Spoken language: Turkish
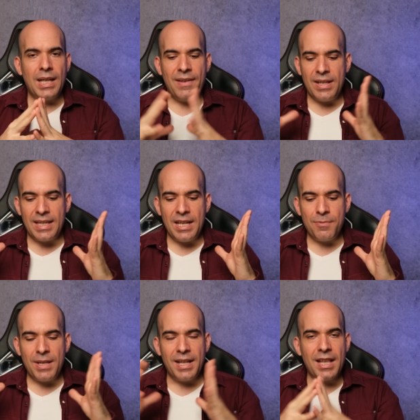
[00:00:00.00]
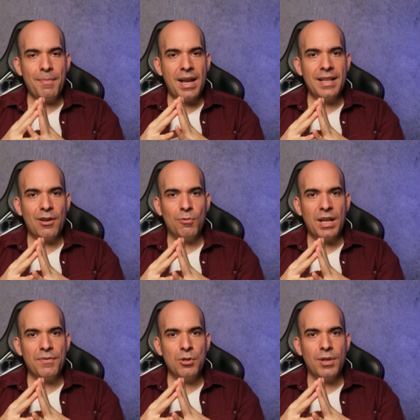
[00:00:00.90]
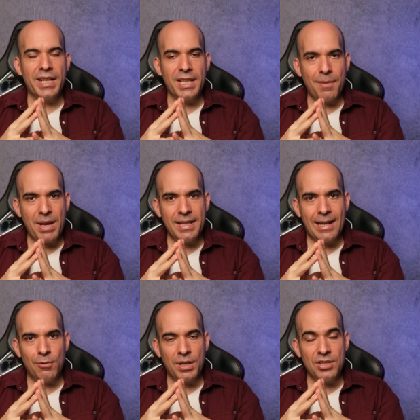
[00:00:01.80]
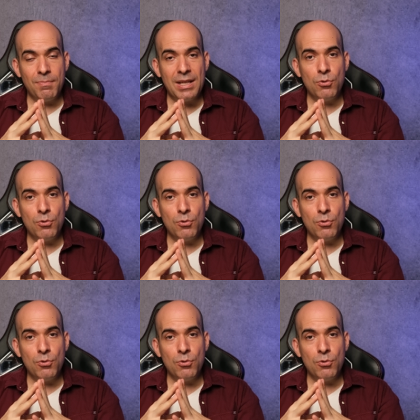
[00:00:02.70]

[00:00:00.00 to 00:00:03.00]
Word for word: Evet gelişmelerden haberdar olmak, videolardan haberdar olmak için beni